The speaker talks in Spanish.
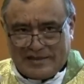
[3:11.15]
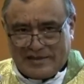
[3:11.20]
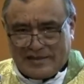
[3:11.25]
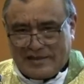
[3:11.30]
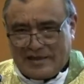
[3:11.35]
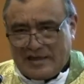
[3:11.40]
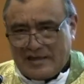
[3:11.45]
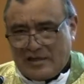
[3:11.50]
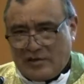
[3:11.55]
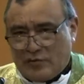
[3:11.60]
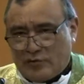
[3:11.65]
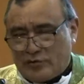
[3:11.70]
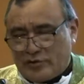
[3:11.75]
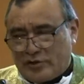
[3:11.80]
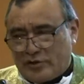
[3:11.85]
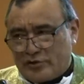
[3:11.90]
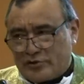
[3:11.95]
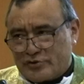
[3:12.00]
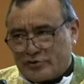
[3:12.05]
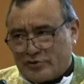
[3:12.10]
Cada uno de
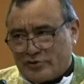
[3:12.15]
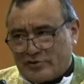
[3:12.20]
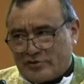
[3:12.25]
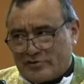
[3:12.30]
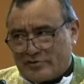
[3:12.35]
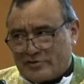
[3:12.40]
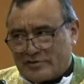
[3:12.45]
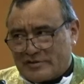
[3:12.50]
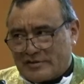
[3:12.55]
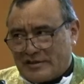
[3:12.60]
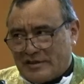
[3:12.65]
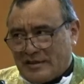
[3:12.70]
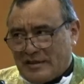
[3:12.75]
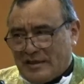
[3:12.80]
nosotros